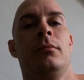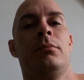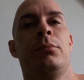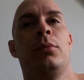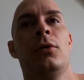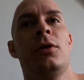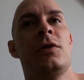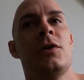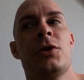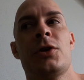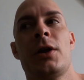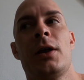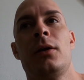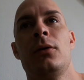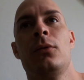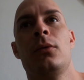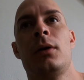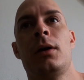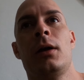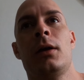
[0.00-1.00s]
A polícia chega
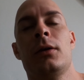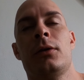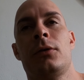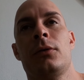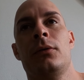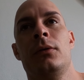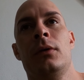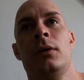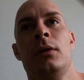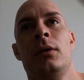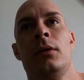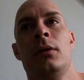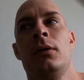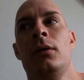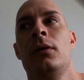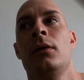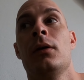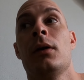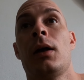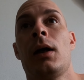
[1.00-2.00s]
no canto.
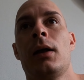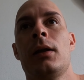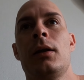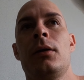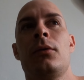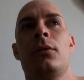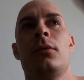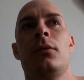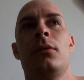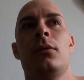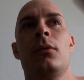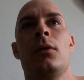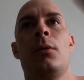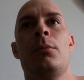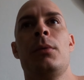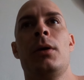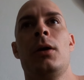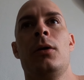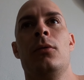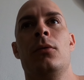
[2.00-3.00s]
Cadê o, o
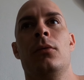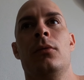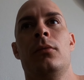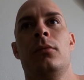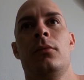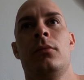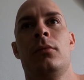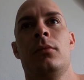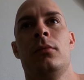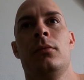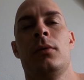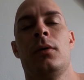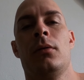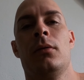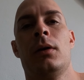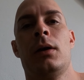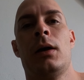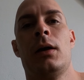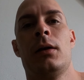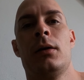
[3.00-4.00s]
amigo?
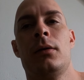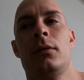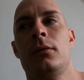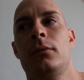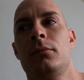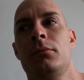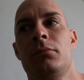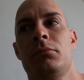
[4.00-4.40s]
O cara